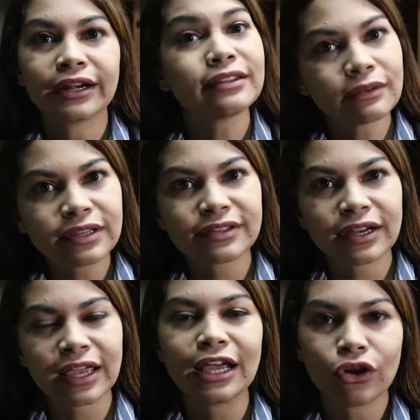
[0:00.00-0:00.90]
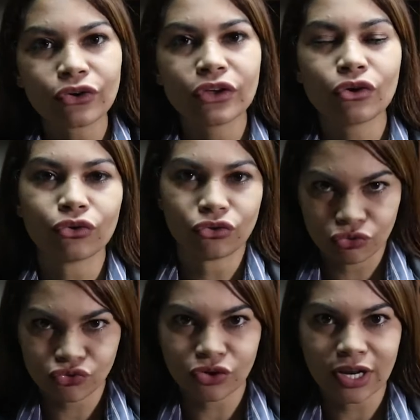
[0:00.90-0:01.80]
restablecer el orden
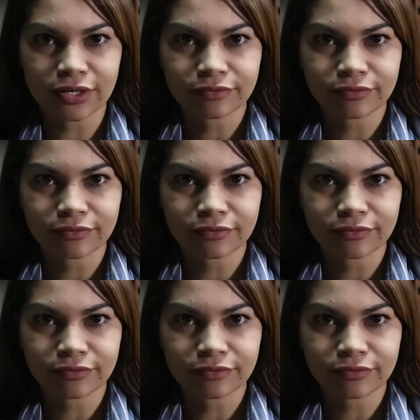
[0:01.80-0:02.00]
constitucional.